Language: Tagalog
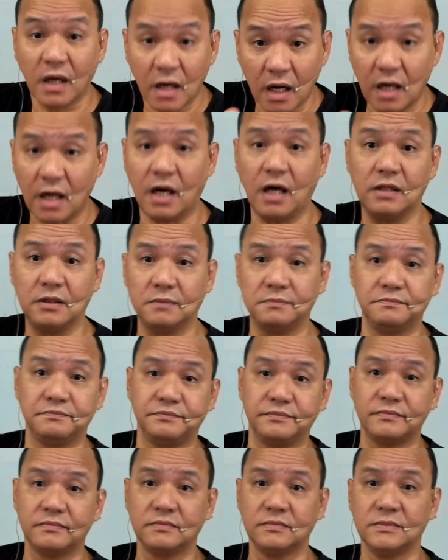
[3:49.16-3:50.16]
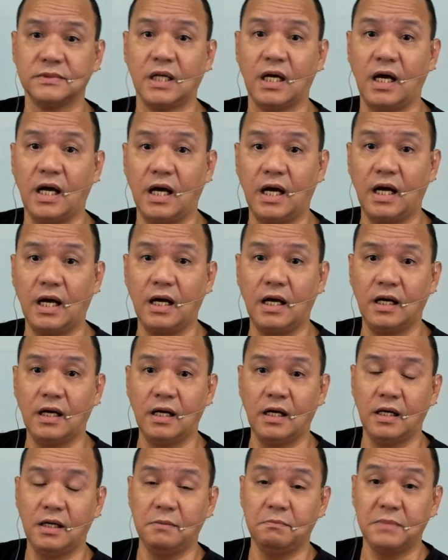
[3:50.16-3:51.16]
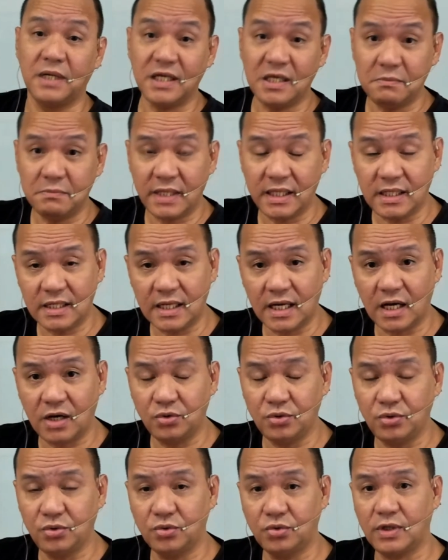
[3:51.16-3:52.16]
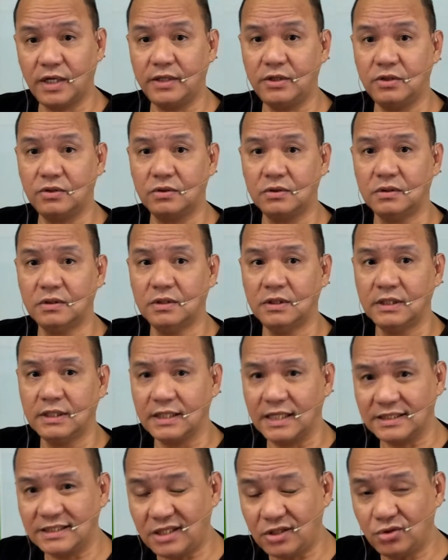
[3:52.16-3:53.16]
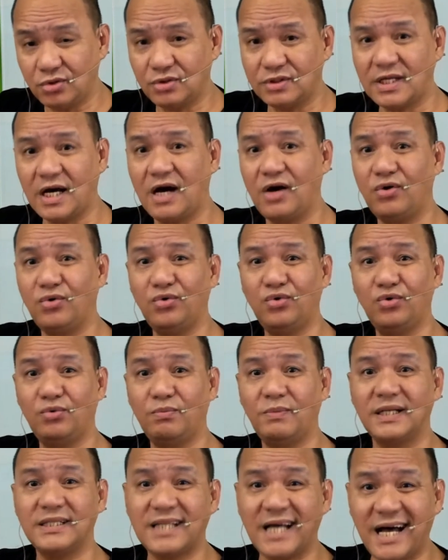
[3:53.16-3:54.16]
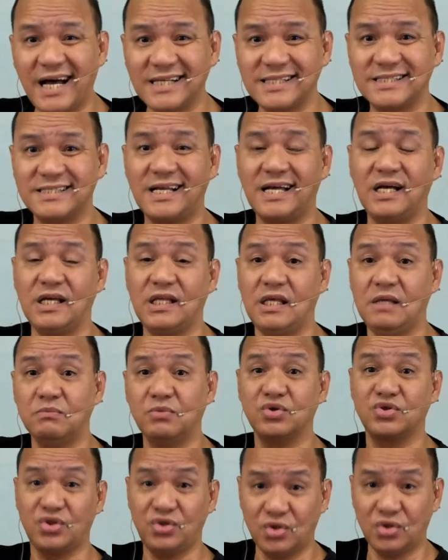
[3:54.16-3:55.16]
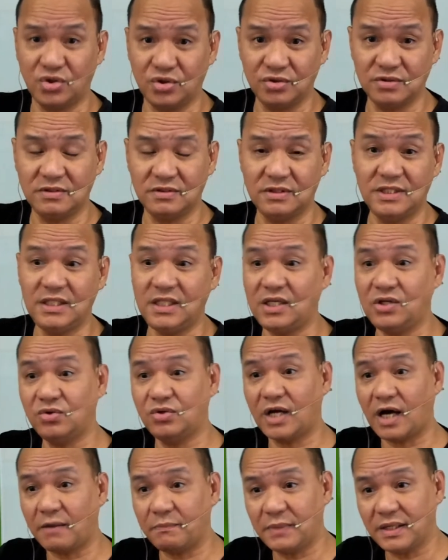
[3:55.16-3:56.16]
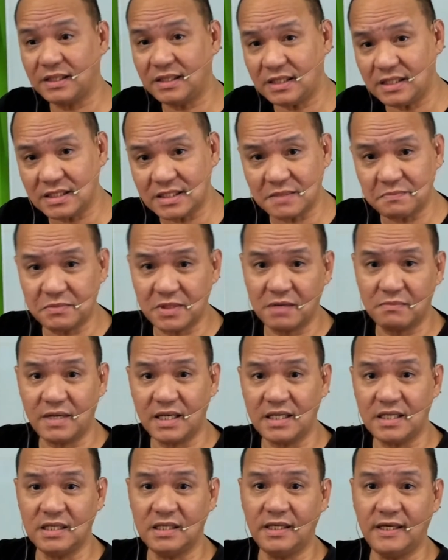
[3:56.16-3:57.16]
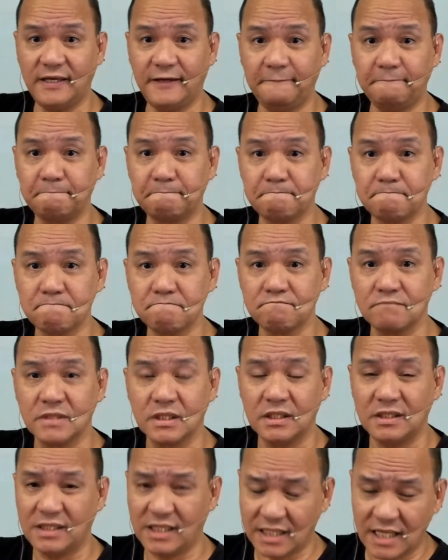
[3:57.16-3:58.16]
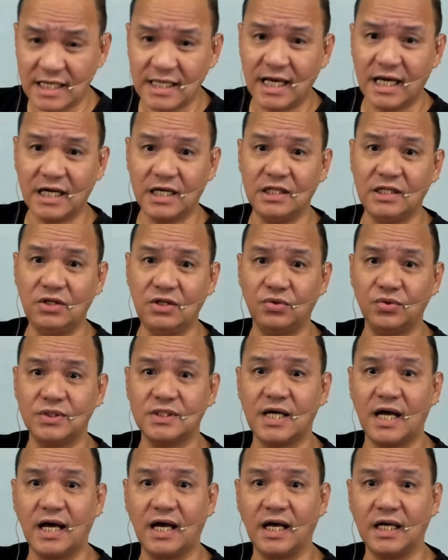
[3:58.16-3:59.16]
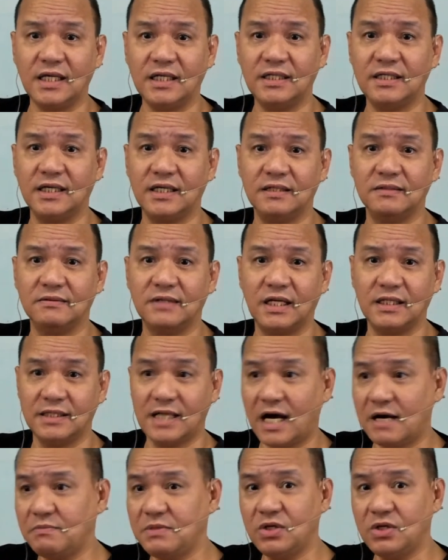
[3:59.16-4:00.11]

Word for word: calm. Ah, maging mahinahon ho kayo kasi yung tao hong mataas ang emosyon, hindi ho nakapag-iisip ng maigi. Nangyayari din ho sa akin yan. Ang dami